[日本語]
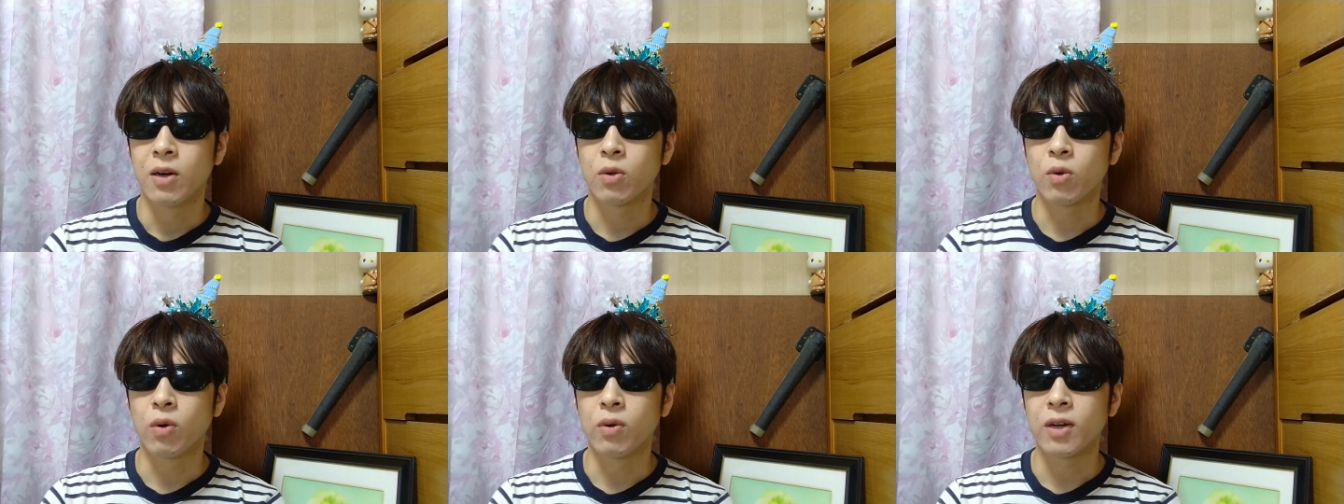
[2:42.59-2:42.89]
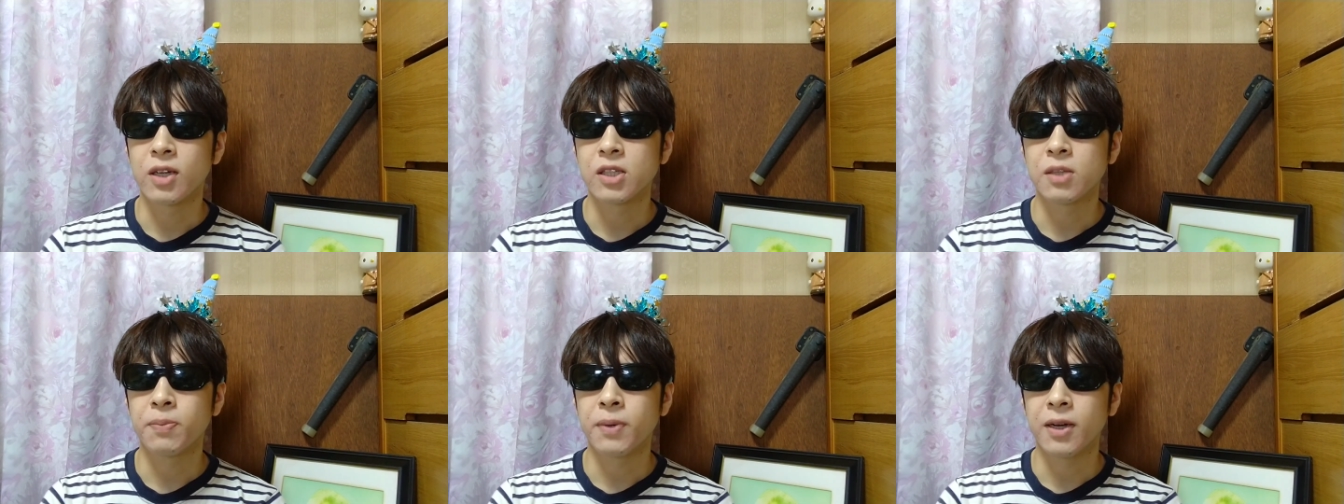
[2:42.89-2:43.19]
婚
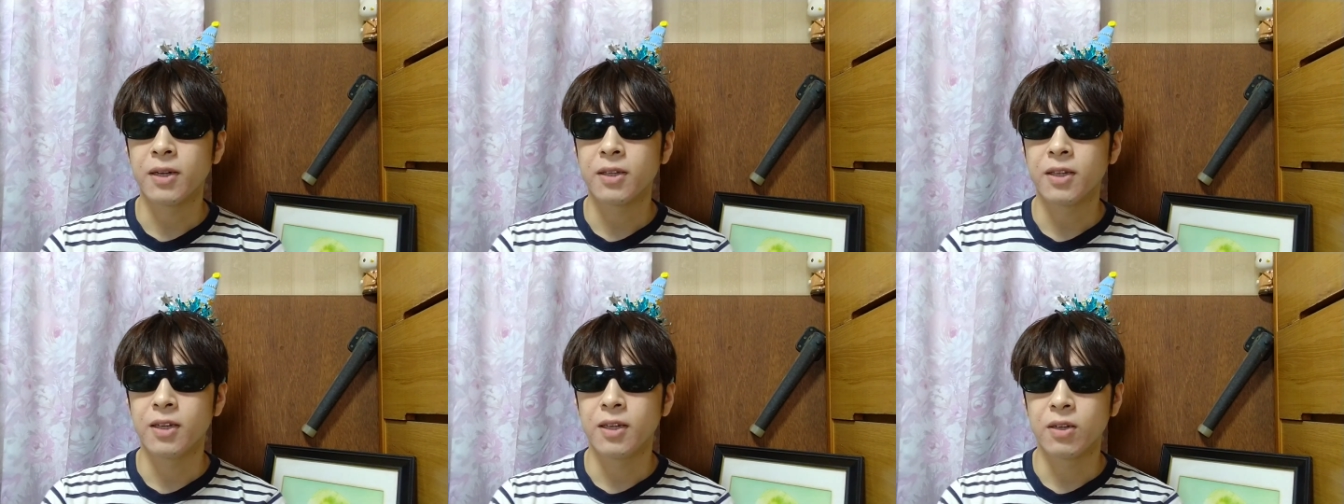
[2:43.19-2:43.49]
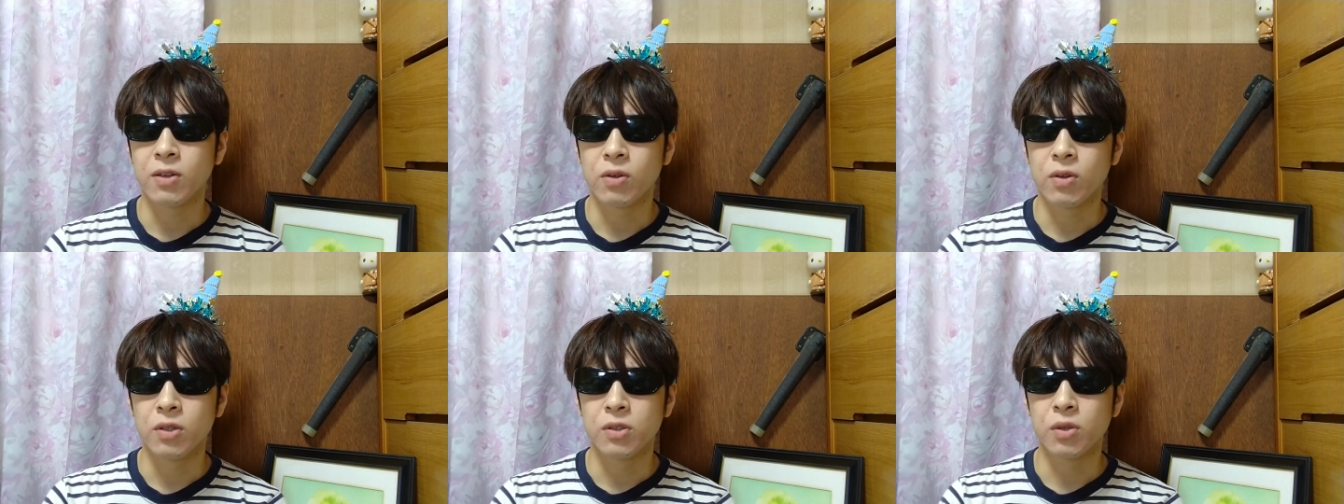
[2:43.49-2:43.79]
活パーティー
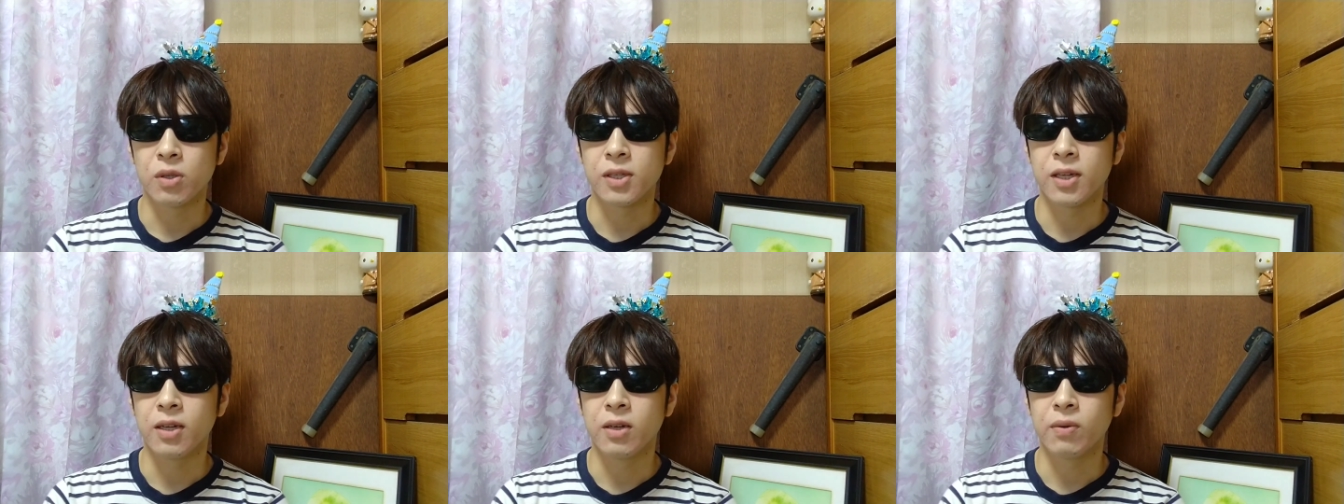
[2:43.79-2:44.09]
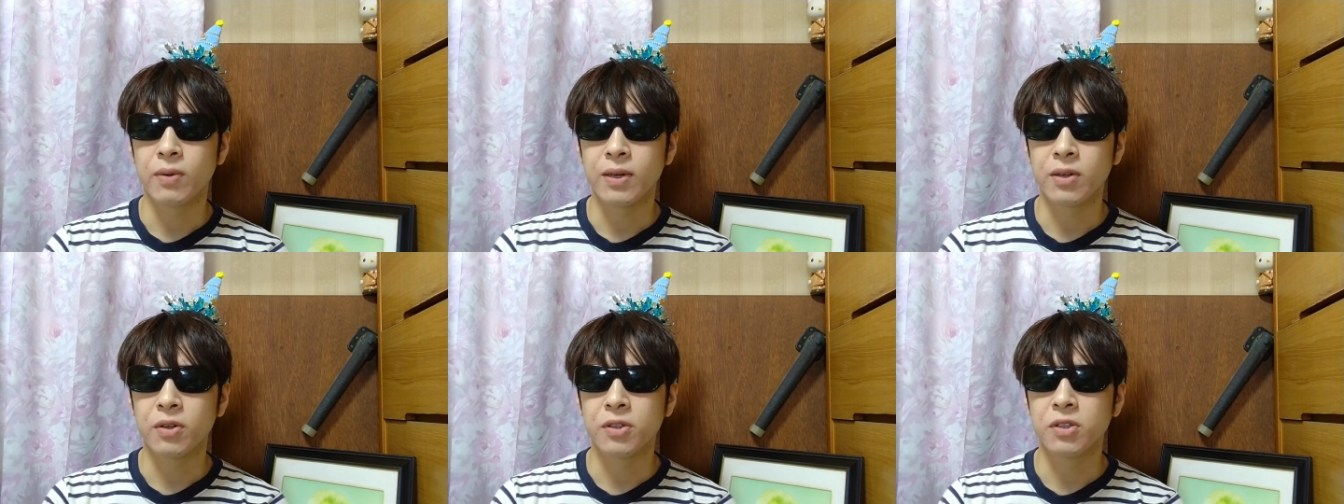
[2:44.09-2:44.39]
に来る女性
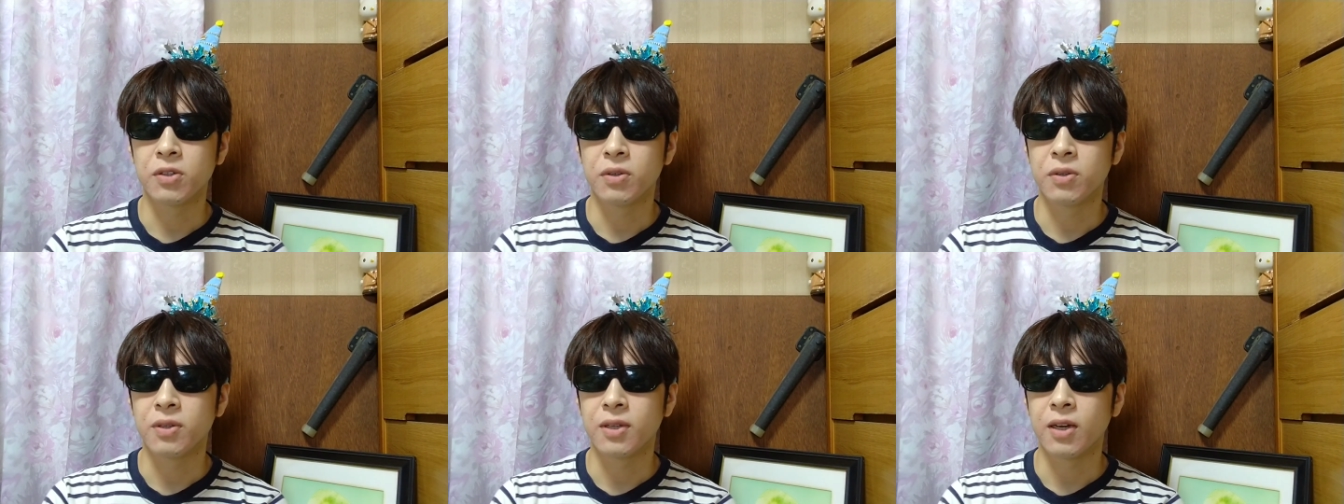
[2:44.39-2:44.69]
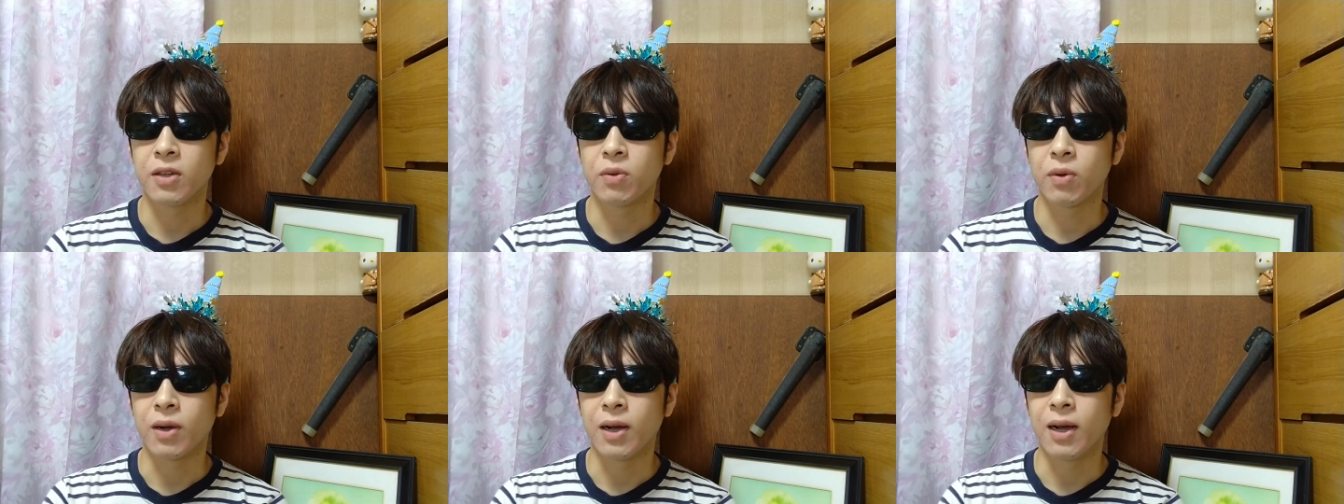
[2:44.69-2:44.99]
の悪口を言っ
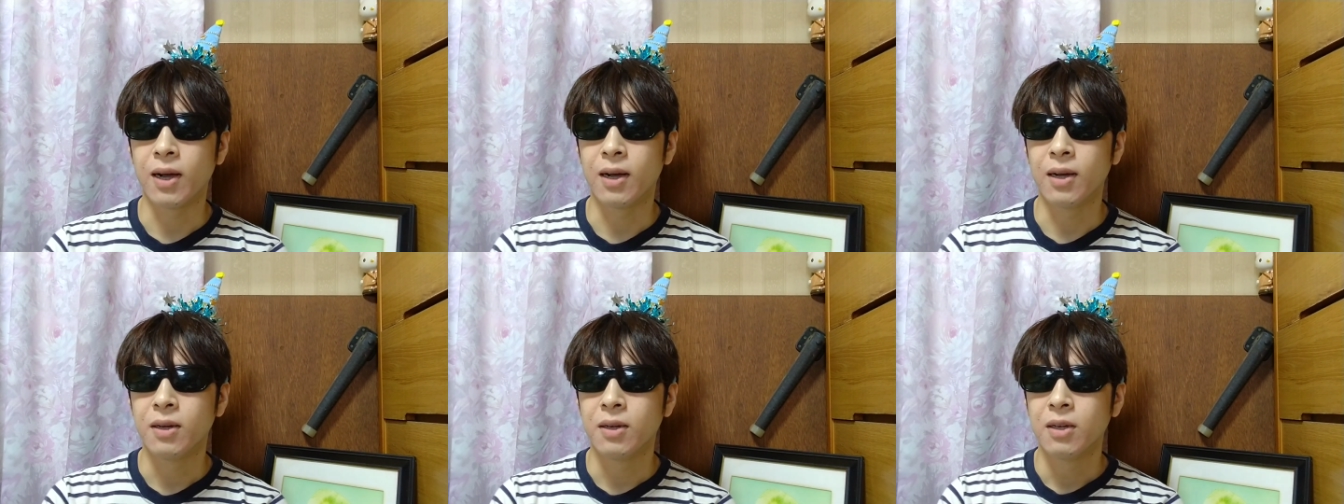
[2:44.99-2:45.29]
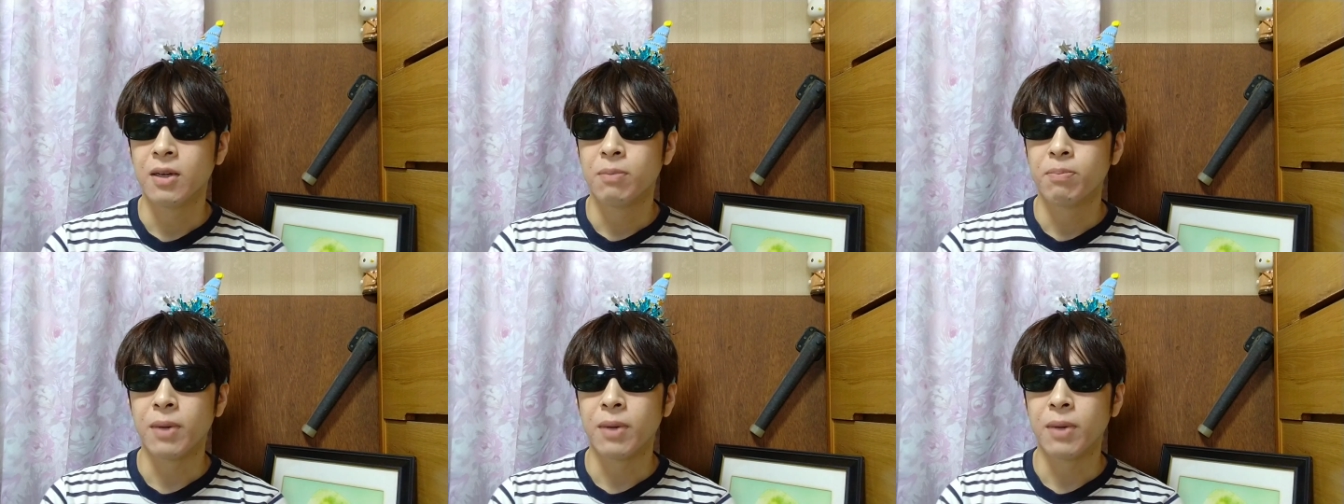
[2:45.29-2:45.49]
たりとか、